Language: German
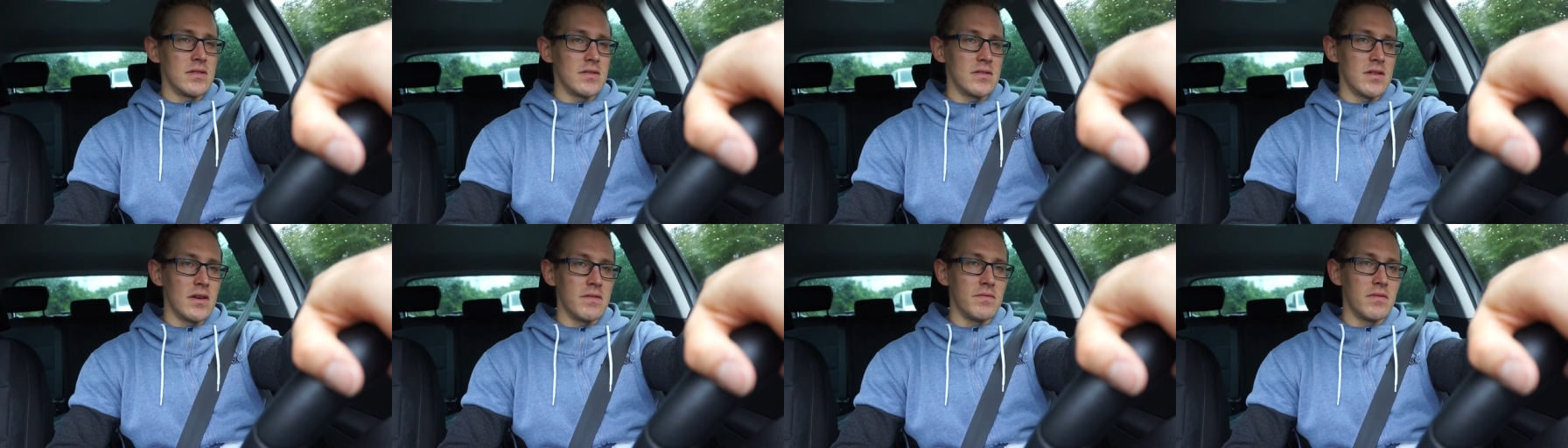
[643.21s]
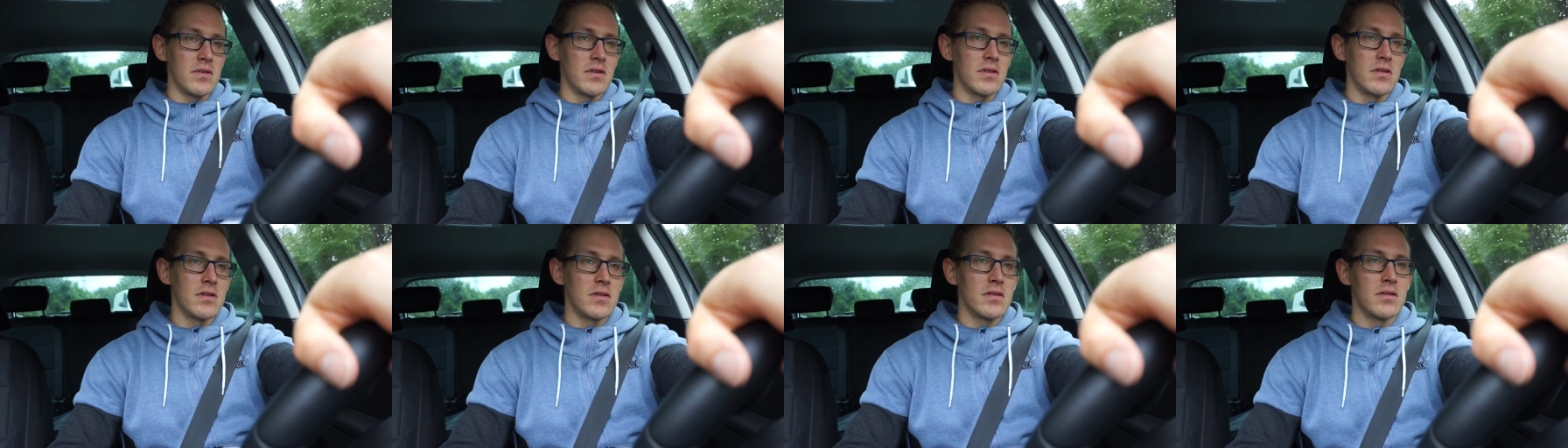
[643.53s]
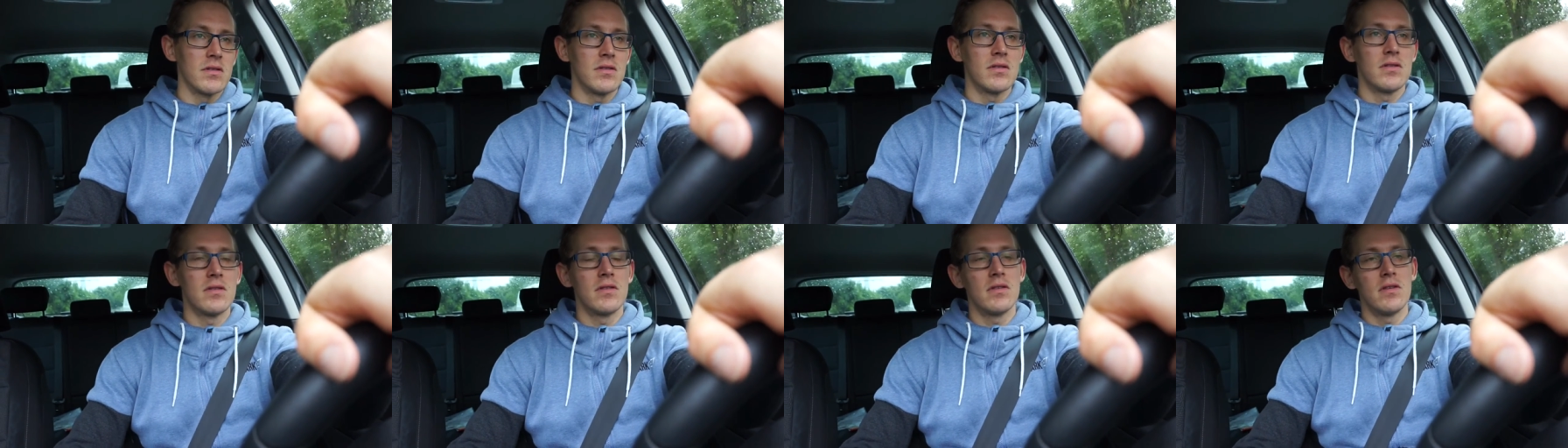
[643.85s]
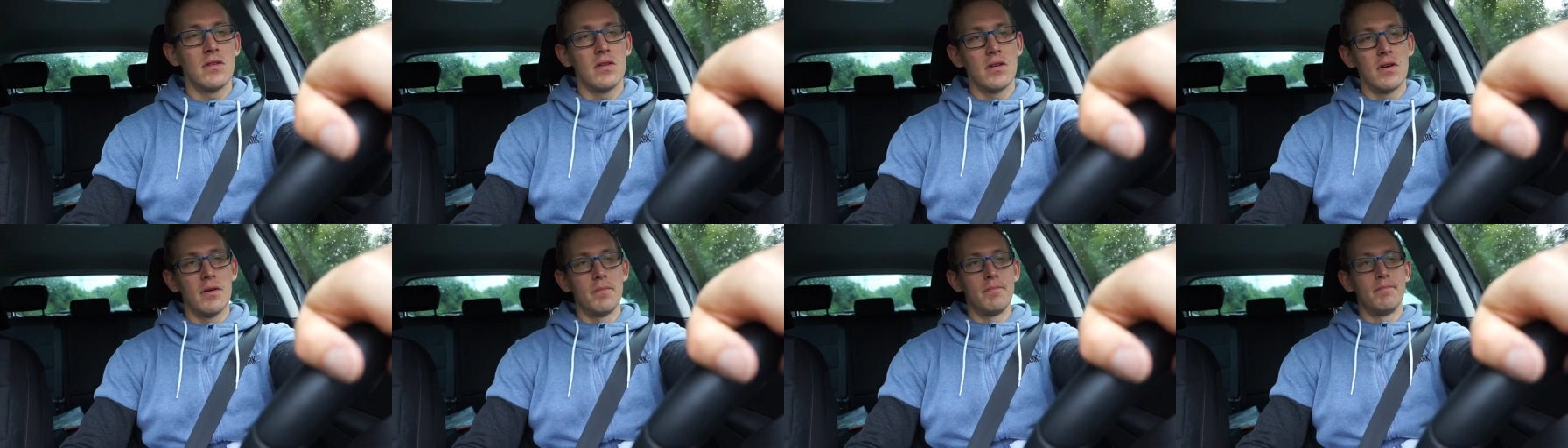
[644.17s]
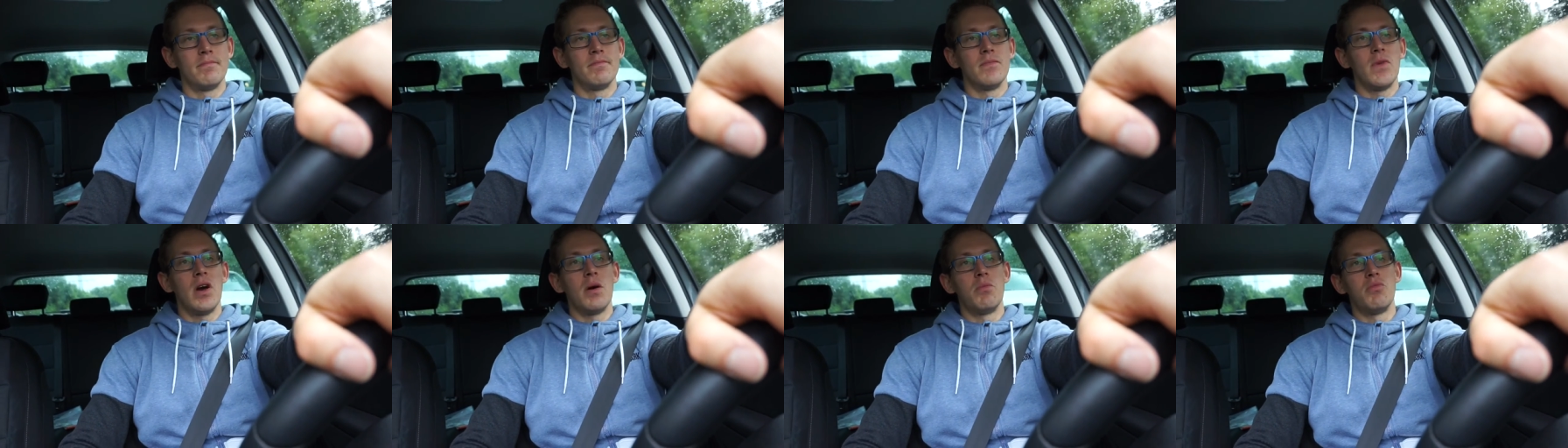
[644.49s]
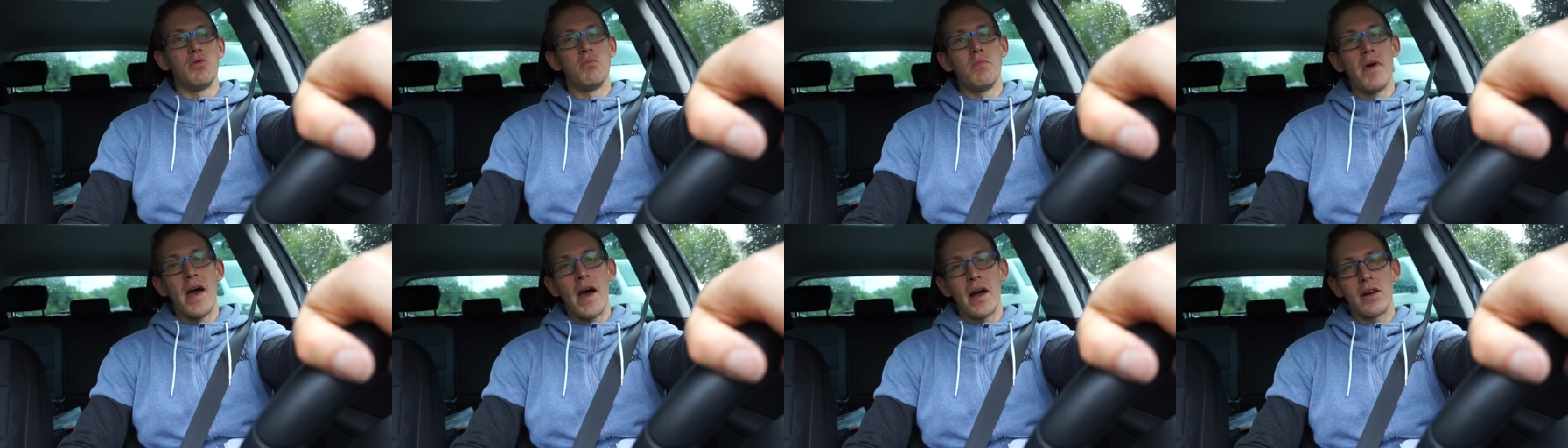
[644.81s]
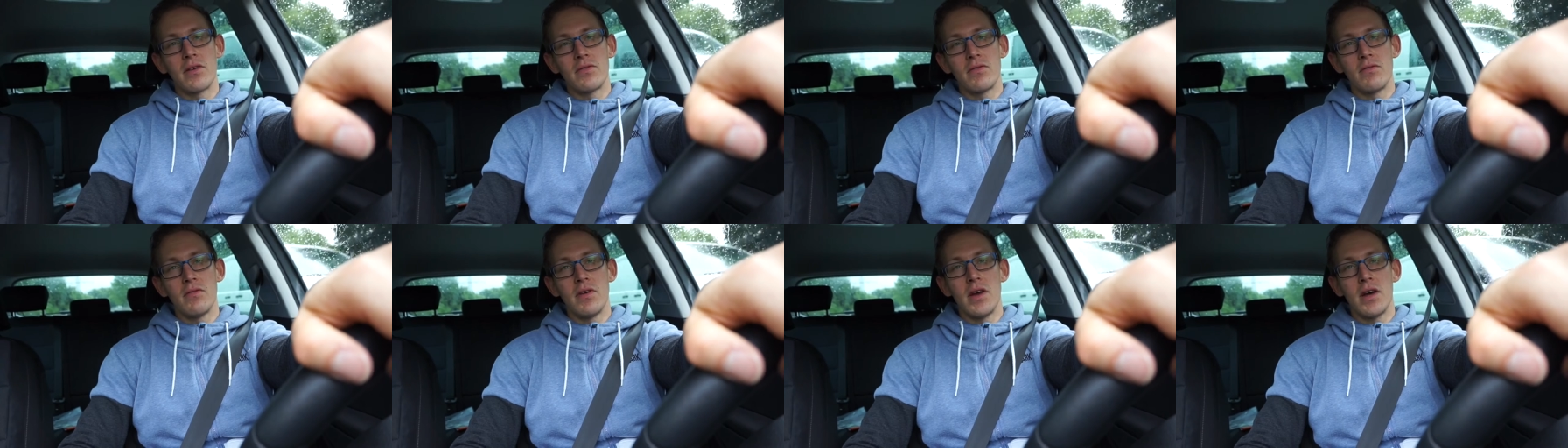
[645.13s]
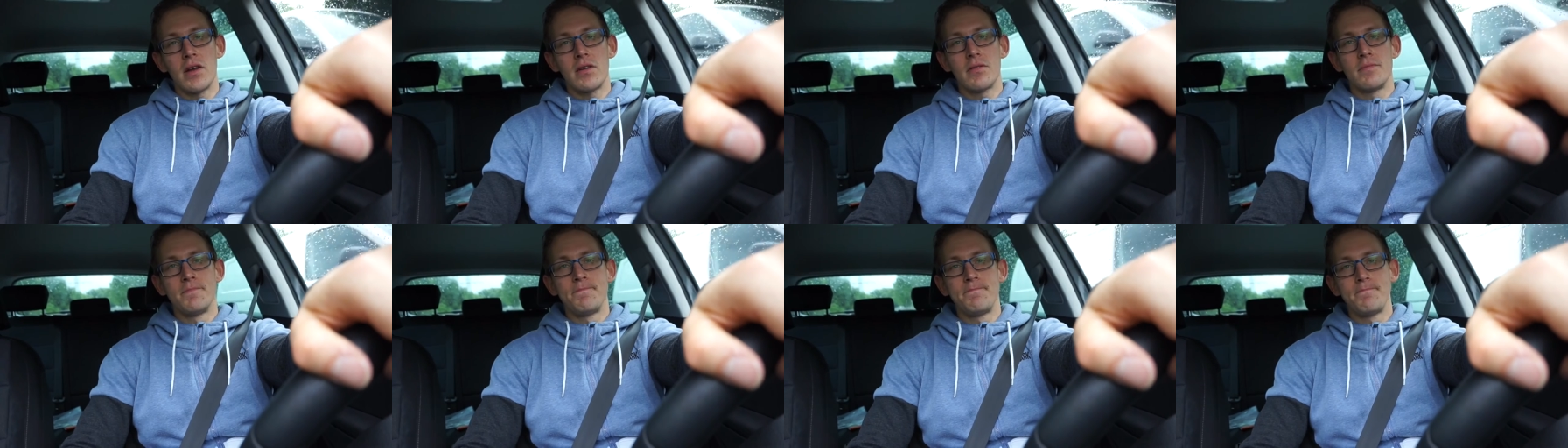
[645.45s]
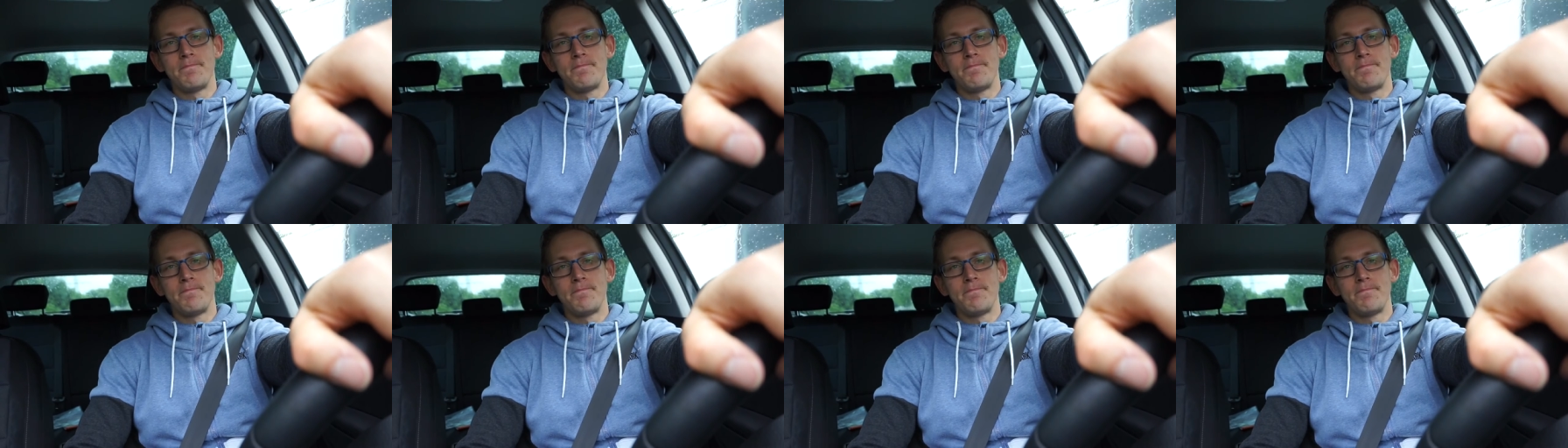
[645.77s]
ist einfach ähm, ja, bemerkenswert.